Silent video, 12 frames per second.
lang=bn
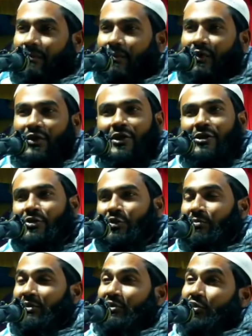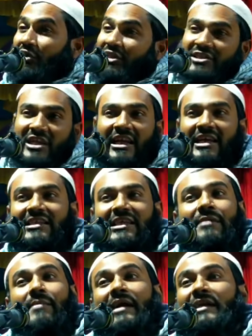মোড়ল তুমি দড়ি ছেড়ে
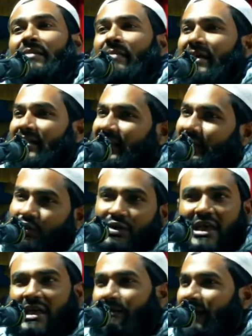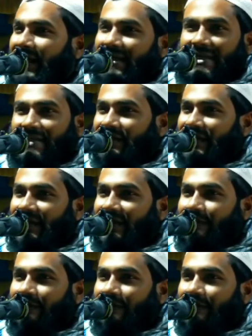দিয়ে মাঠে মাঠে ছুটে পালিয়েছ